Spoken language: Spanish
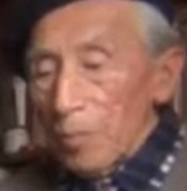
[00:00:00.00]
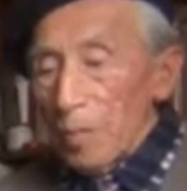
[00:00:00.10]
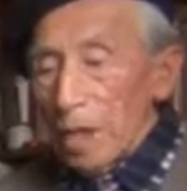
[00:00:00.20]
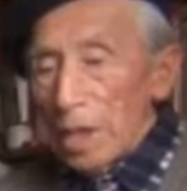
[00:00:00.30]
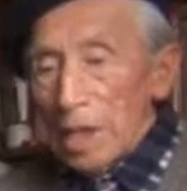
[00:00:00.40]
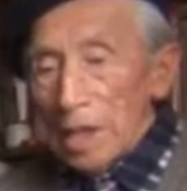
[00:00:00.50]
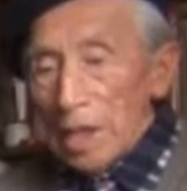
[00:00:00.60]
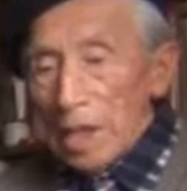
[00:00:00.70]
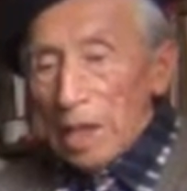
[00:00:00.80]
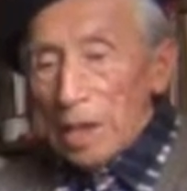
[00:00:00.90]
me
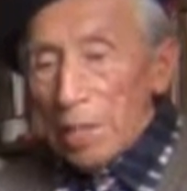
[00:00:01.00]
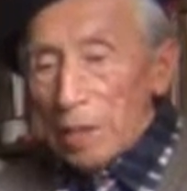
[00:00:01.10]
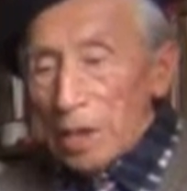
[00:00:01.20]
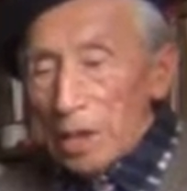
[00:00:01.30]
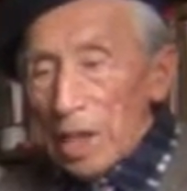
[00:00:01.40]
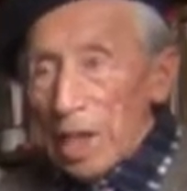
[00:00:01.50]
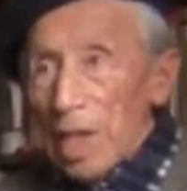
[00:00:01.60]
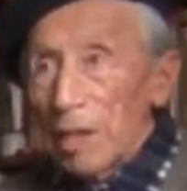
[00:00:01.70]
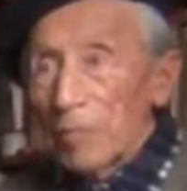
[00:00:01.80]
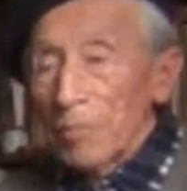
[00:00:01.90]
dediqué a pintar
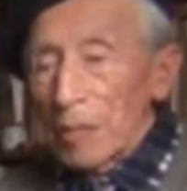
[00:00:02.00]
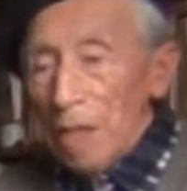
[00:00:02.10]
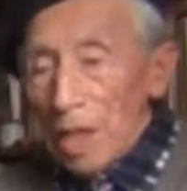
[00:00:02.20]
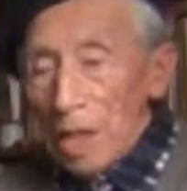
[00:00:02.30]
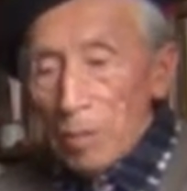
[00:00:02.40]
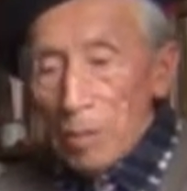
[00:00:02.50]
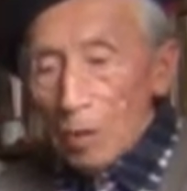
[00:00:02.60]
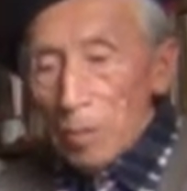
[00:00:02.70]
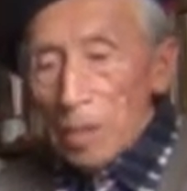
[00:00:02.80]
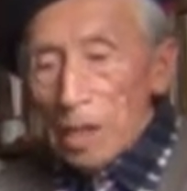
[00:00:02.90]
el
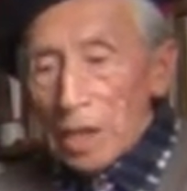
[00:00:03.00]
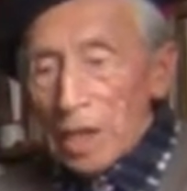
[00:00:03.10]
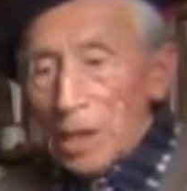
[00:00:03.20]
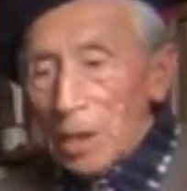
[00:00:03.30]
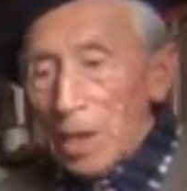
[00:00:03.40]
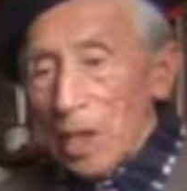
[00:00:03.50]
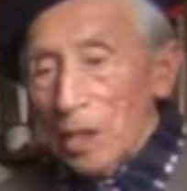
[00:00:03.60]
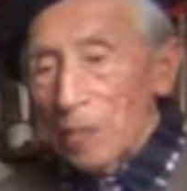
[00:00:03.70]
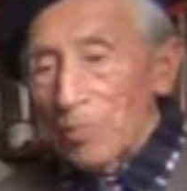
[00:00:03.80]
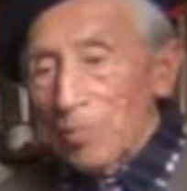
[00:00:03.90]
hermoso paisaje que,
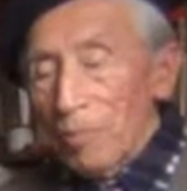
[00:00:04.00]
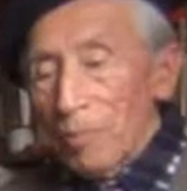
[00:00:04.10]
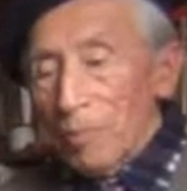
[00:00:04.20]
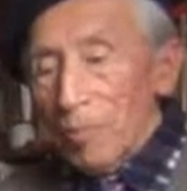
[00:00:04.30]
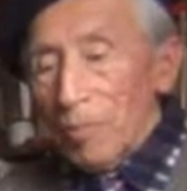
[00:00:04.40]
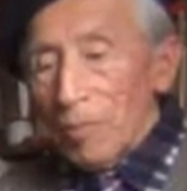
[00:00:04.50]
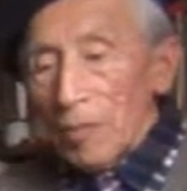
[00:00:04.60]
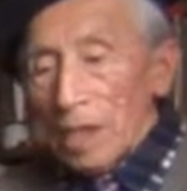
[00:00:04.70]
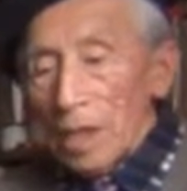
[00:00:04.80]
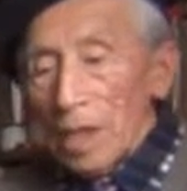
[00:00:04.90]

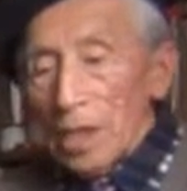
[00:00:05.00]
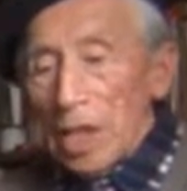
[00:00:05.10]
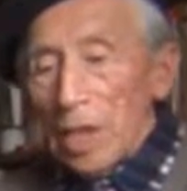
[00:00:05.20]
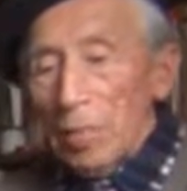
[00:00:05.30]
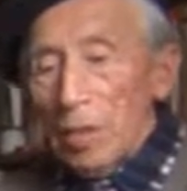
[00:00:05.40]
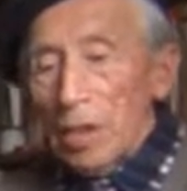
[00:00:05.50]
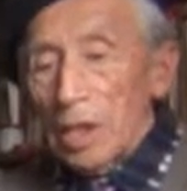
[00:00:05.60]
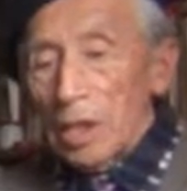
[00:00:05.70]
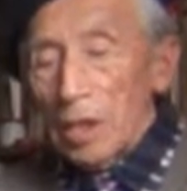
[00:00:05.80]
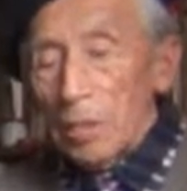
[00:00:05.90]
que tiene, pues
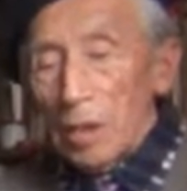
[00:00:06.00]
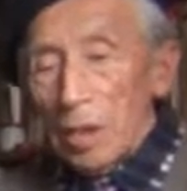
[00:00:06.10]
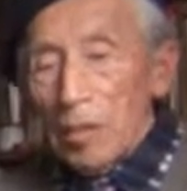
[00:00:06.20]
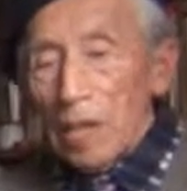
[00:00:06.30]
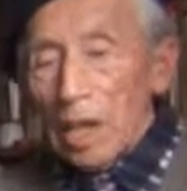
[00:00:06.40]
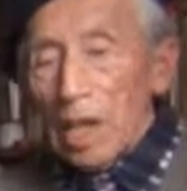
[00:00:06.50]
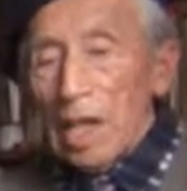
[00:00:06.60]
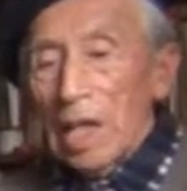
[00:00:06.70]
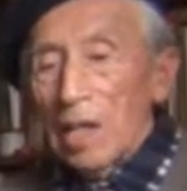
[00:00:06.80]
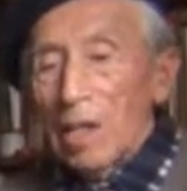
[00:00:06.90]
que disponemos
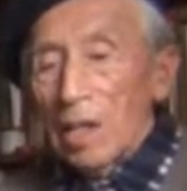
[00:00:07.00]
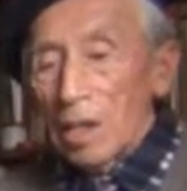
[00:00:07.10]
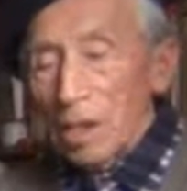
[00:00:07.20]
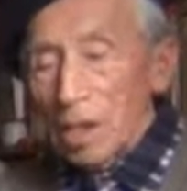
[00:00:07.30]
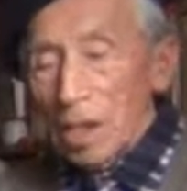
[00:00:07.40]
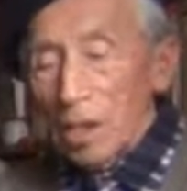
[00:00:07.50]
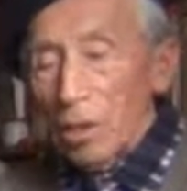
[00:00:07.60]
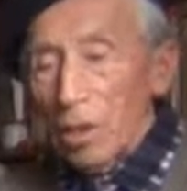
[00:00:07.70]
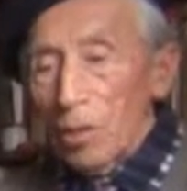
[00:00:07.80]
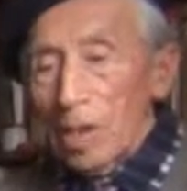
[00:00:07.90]
acá en el Callejón de